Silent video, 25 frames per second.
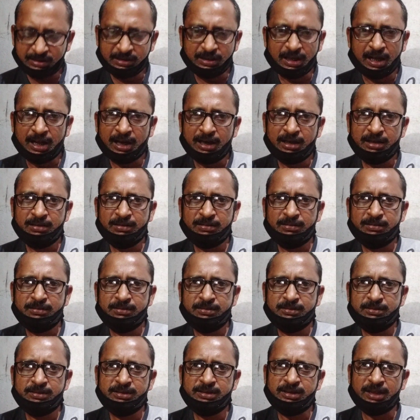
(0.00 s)
চার
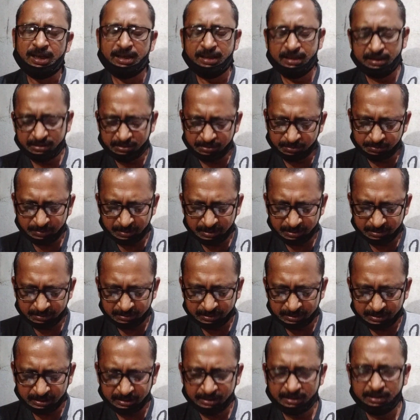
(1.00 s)
চারে তুমি
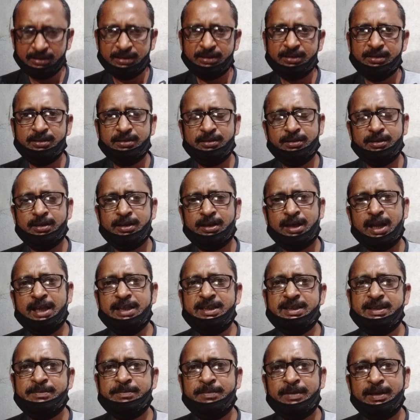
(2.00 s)
হচ্ছে
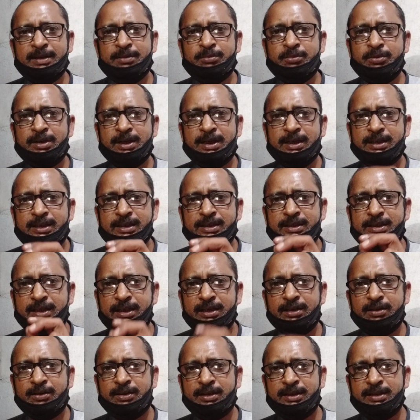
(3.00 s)
রাইস ব্যান বলে একটা
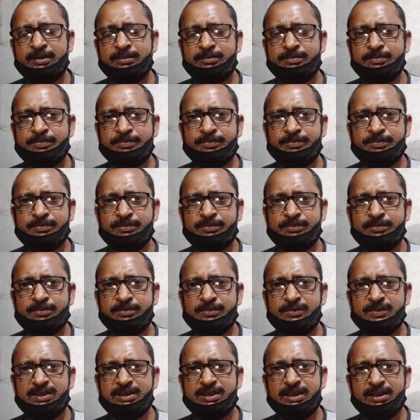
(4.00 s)
তেল হয়
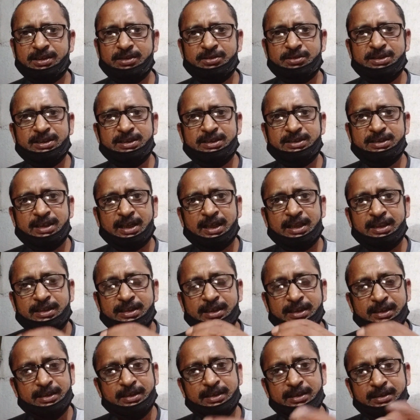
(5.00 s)
সেটা হচ্ছে চাল
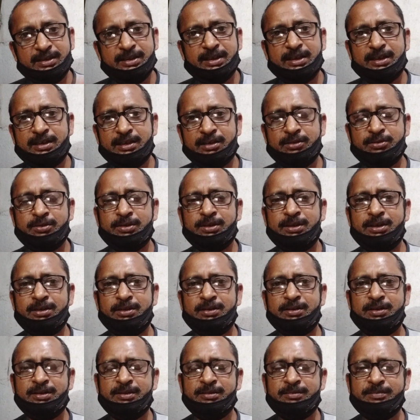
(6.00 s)
থেকেই তেলটা
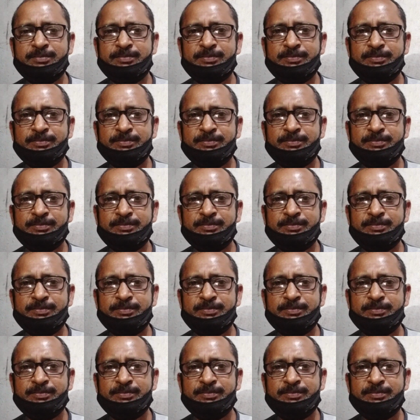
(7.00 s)
তৈরি হয়